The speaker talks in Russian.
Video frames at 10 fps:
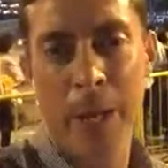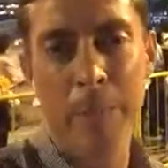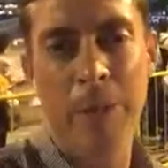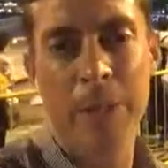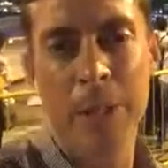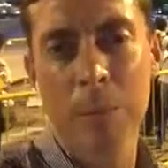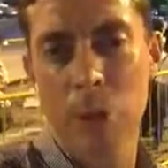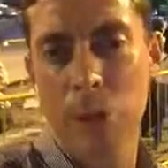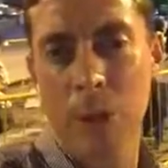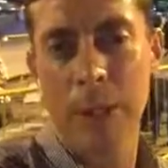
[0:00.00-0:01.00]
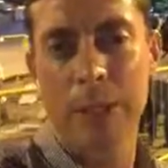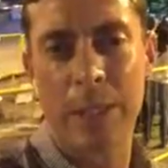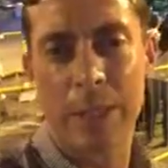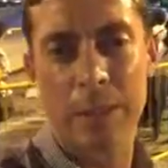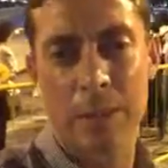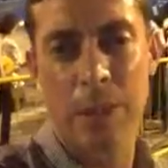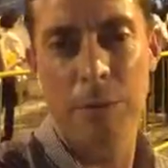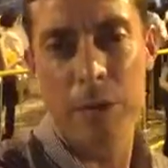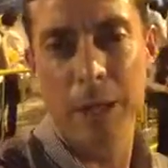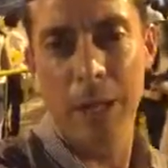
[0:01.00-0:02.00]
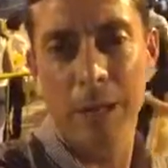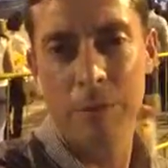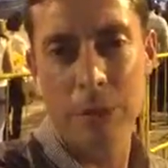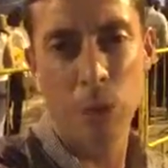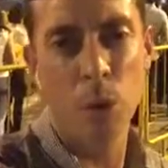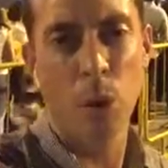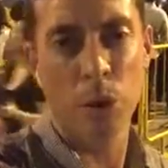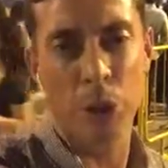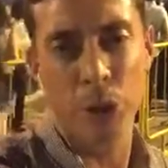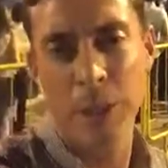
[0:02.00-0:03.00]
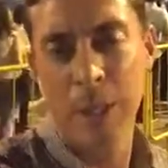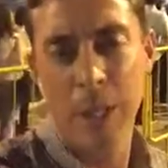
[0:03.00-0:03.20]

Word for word: И мы видим, что здесь сегодня, в эту ночь,